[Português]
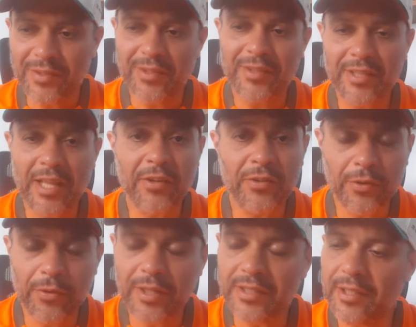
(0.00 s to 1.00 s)
desde
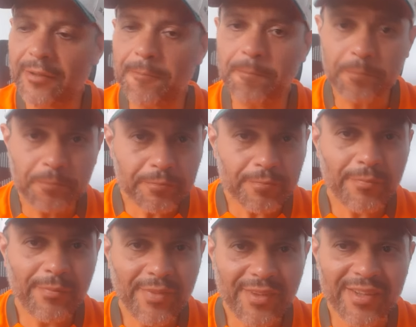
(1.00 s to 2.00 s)
ontem,
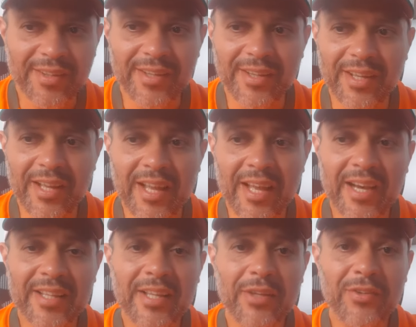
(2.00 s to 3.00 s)
é
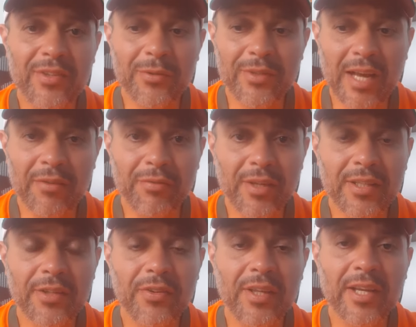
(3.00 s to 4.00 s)
a questão da
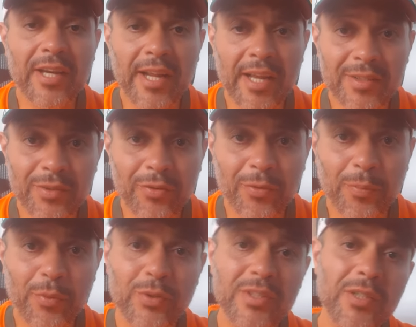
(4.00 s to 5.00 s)
venda de ingressos
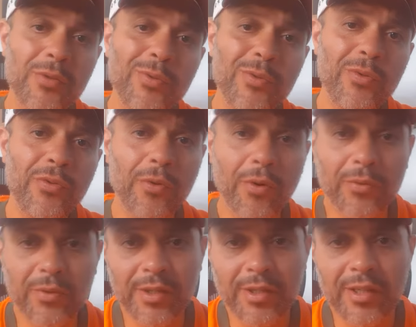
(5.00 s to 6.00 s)
para o segundo
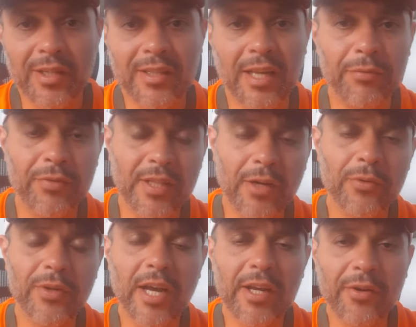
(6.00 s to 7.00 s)
jogo da final do
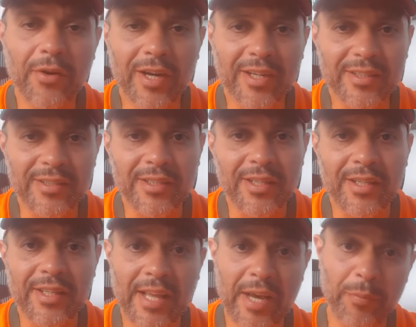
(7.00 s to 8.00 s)
Carioca,
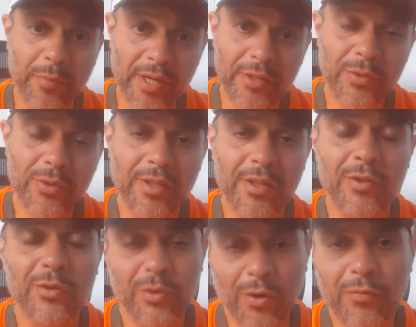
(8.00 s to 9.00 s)
que é mando
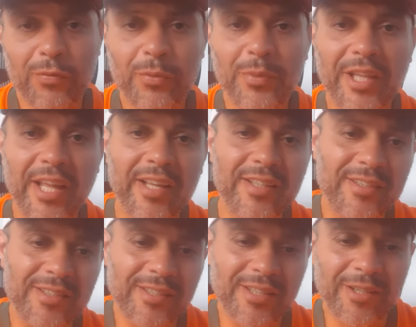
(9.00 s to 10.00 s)
do Fluminense.